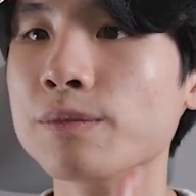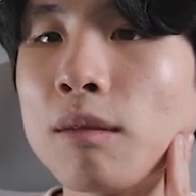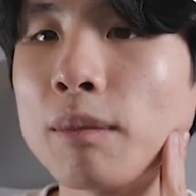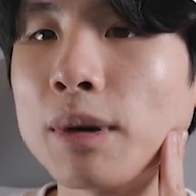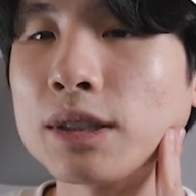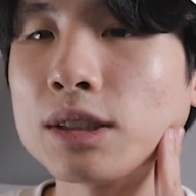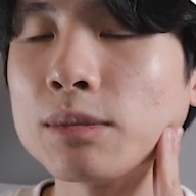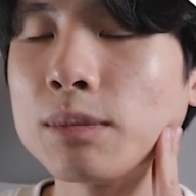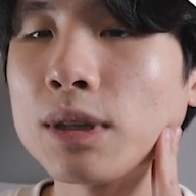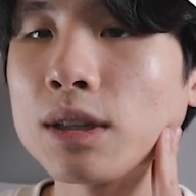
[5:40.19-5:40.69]

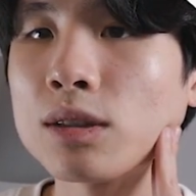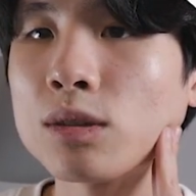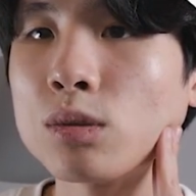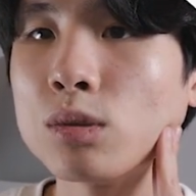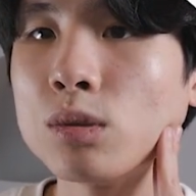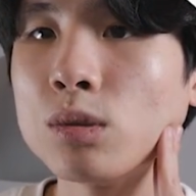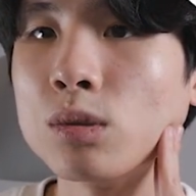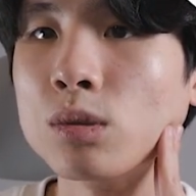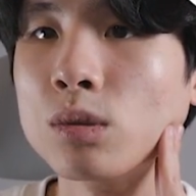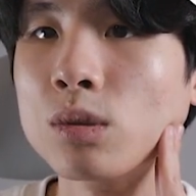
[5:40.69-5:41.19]

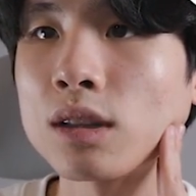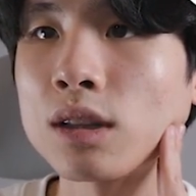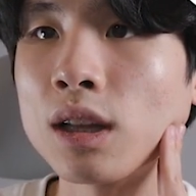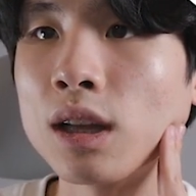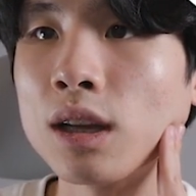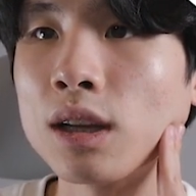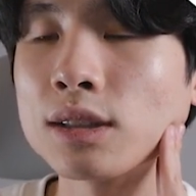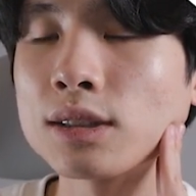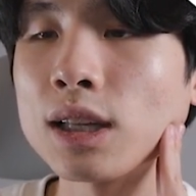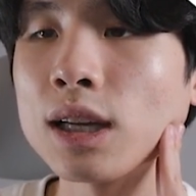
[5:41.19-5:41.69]
마지막으로
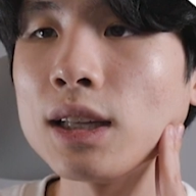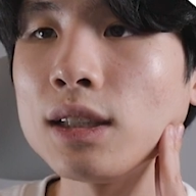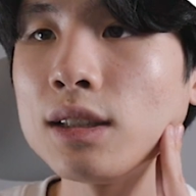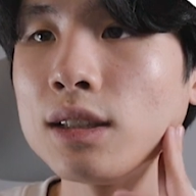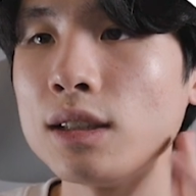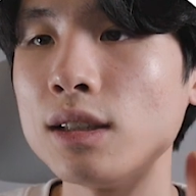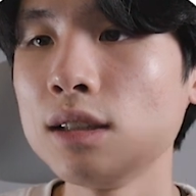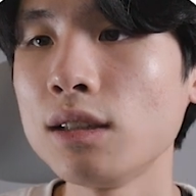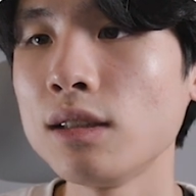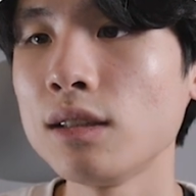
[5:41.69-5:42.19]
내
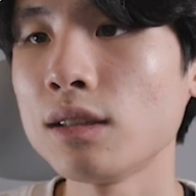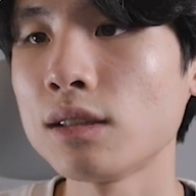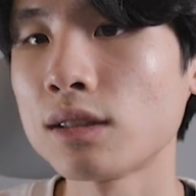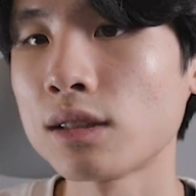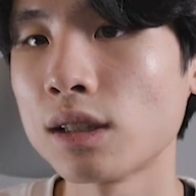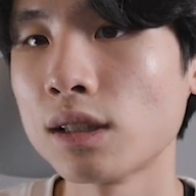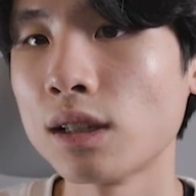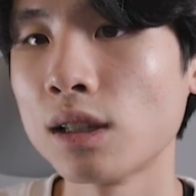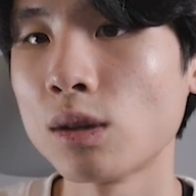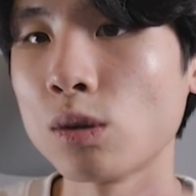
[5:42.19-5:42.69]
사이트를
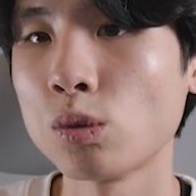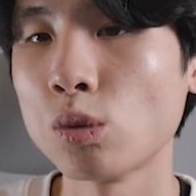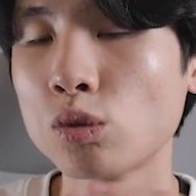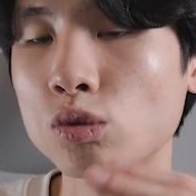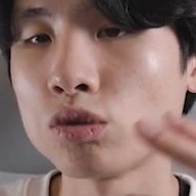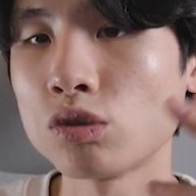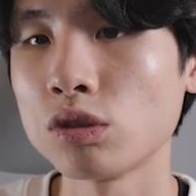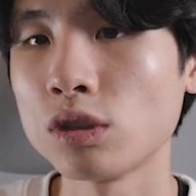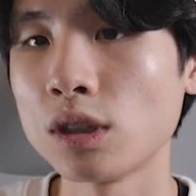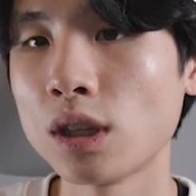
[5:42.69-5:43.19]
제대로
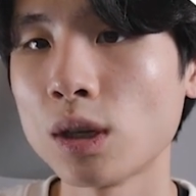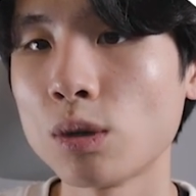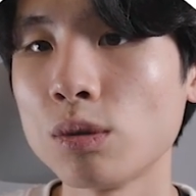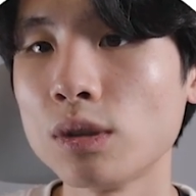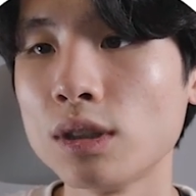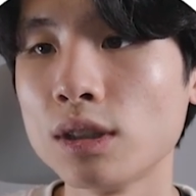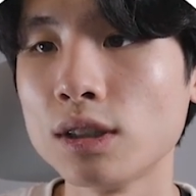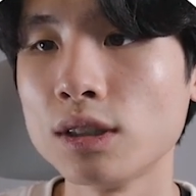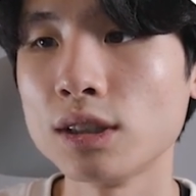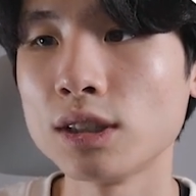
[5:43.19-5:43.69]
노출이 되고
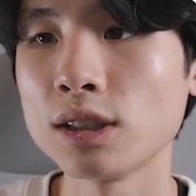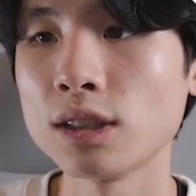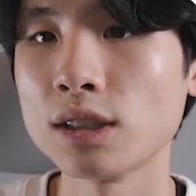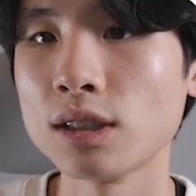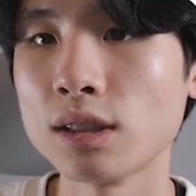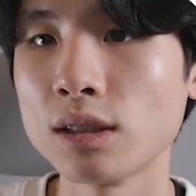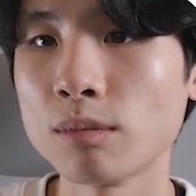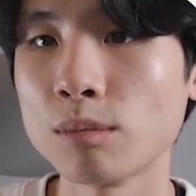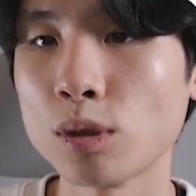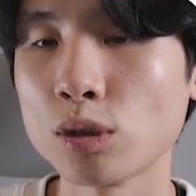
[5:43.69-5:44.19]
있는지
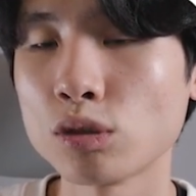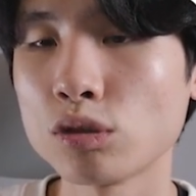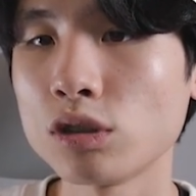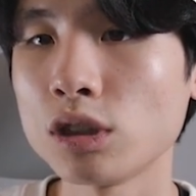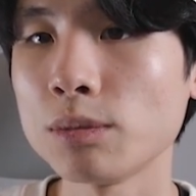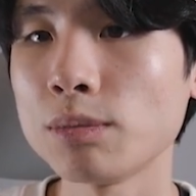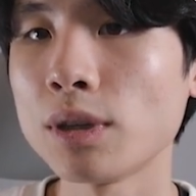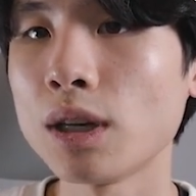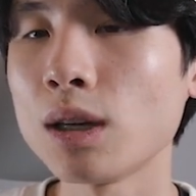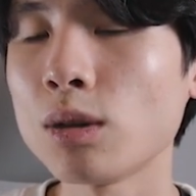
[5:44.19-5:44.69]
뭐
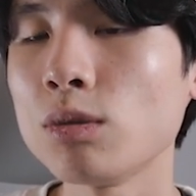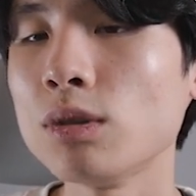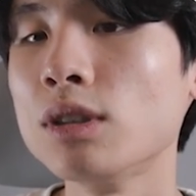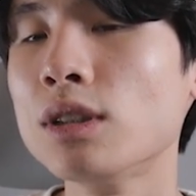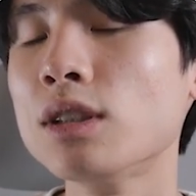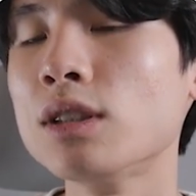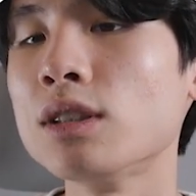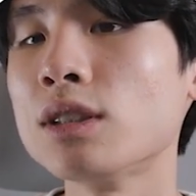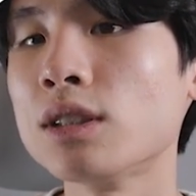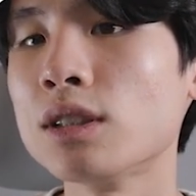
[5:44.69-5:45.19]
수집을 하고
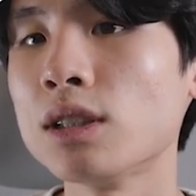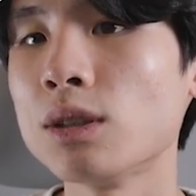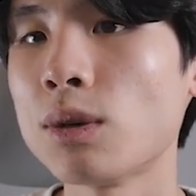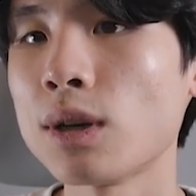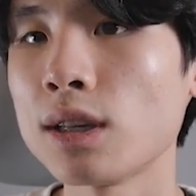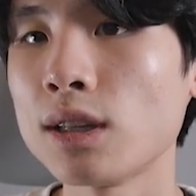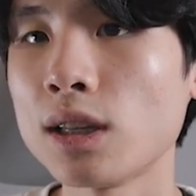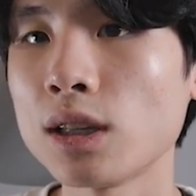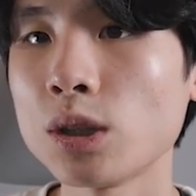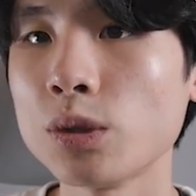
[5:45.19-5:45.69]
있는지
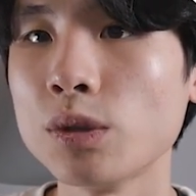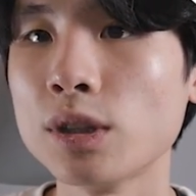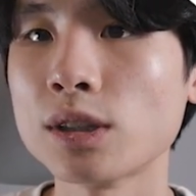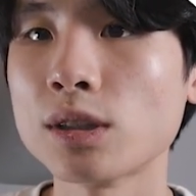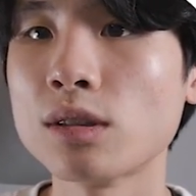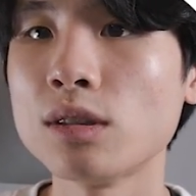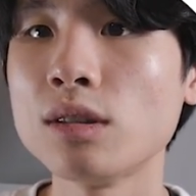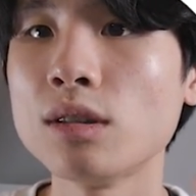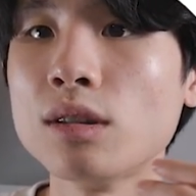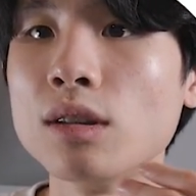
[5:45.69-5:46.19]
확인하기
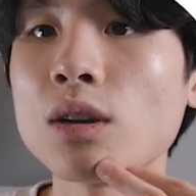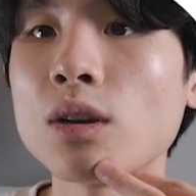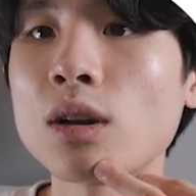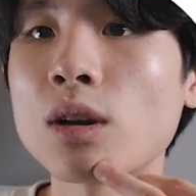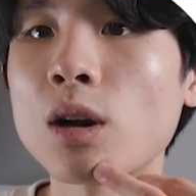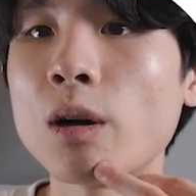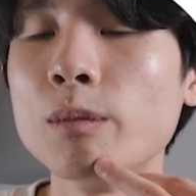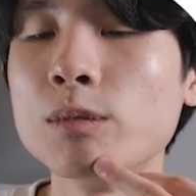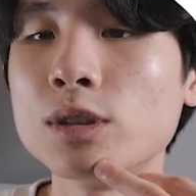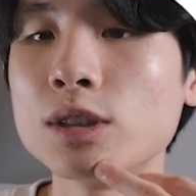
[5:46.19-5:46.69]
위해서는 여기
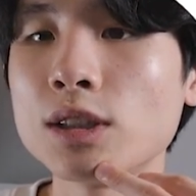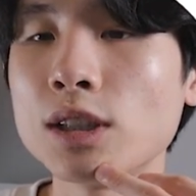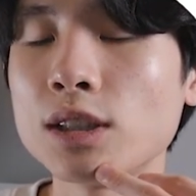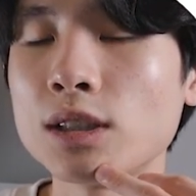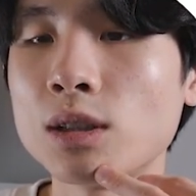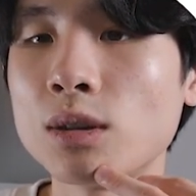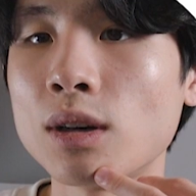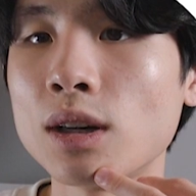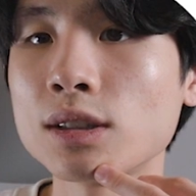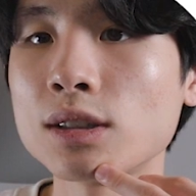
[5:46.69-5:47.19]
검증에
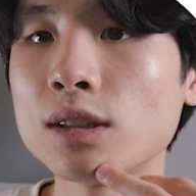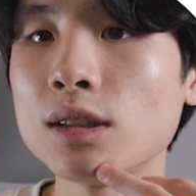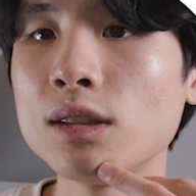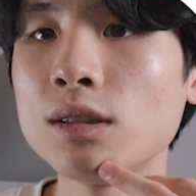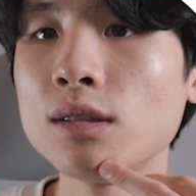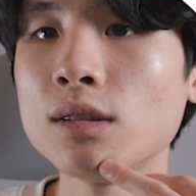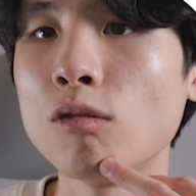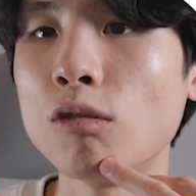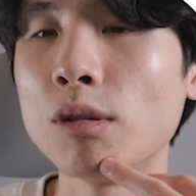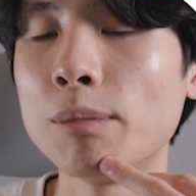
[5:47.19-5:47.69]
들어가서
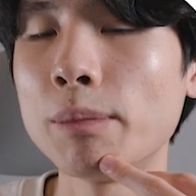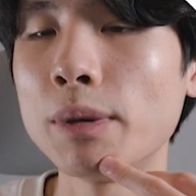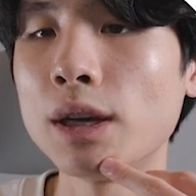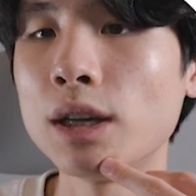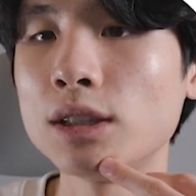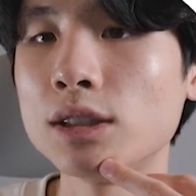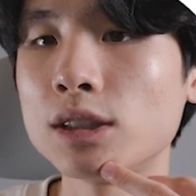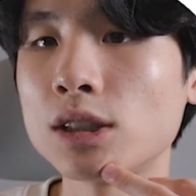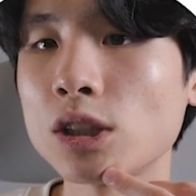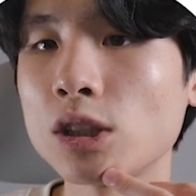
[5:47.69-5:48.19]

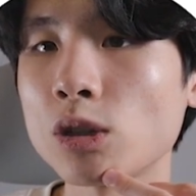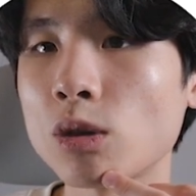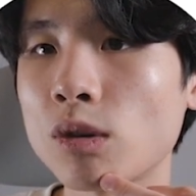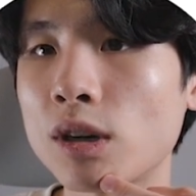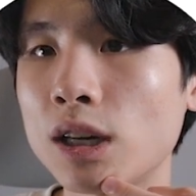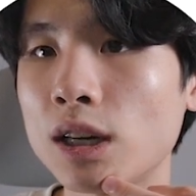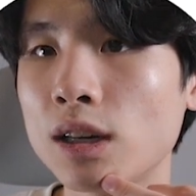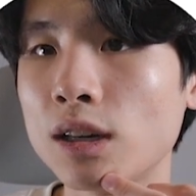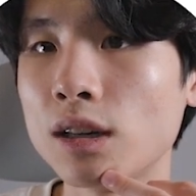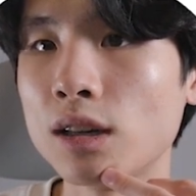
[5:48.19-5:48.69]
웹페이지
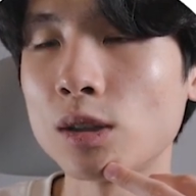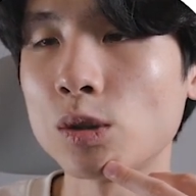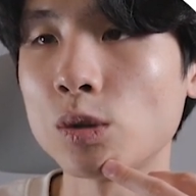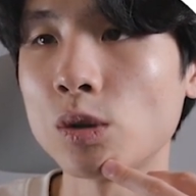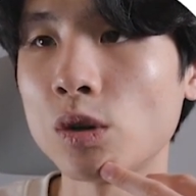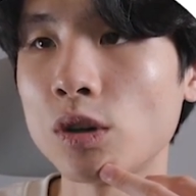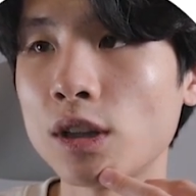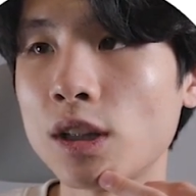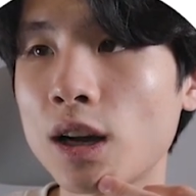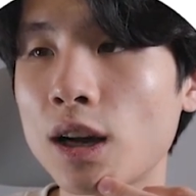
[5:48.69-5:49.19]
최적화 그리고
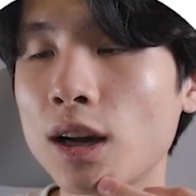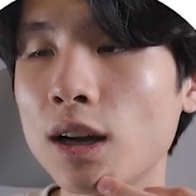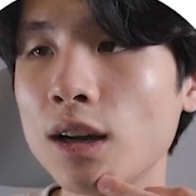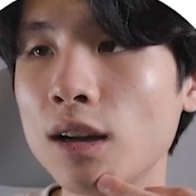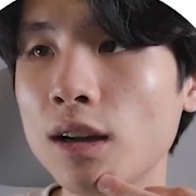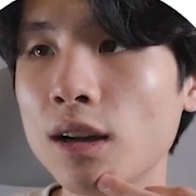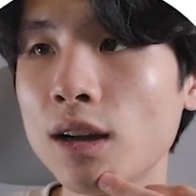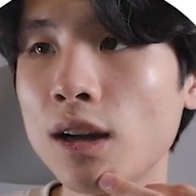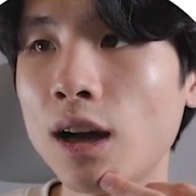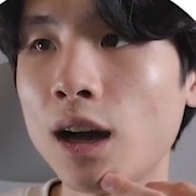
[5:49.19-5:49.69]

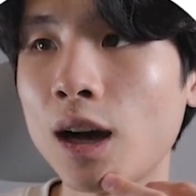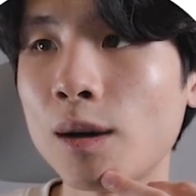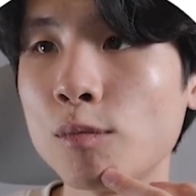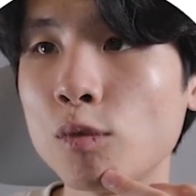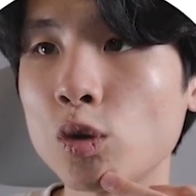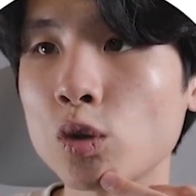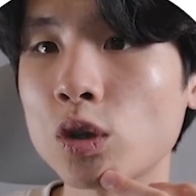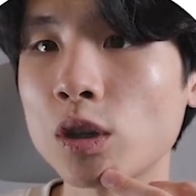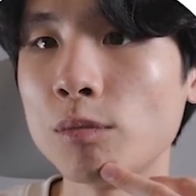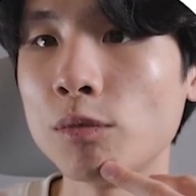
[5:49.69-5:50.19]
여기다가
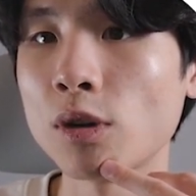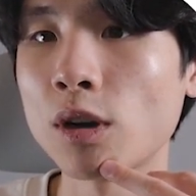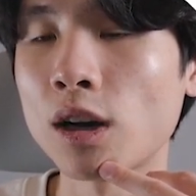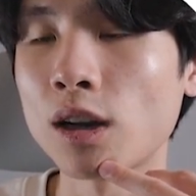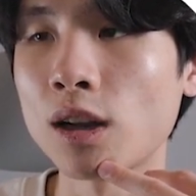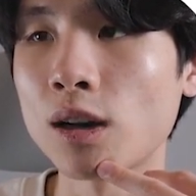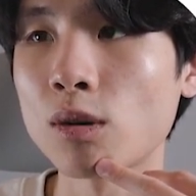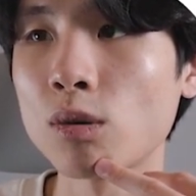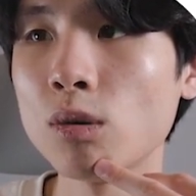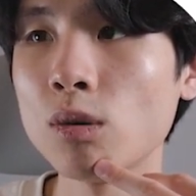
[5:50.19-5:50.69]
아무것도 입력
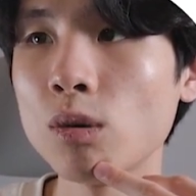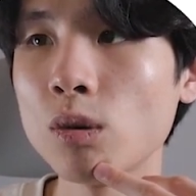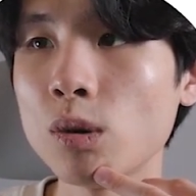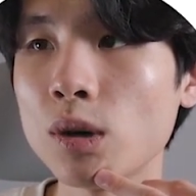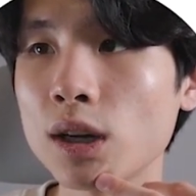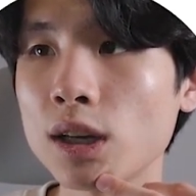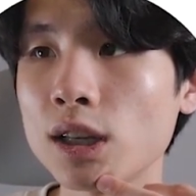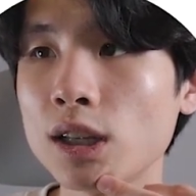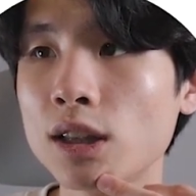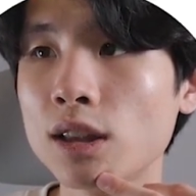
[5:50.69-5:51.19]
안 하고
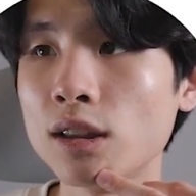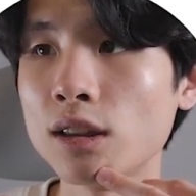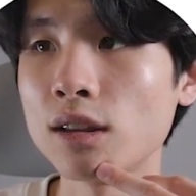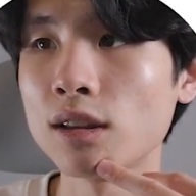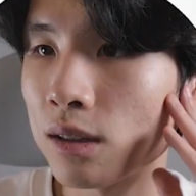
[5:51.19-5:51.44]
확인.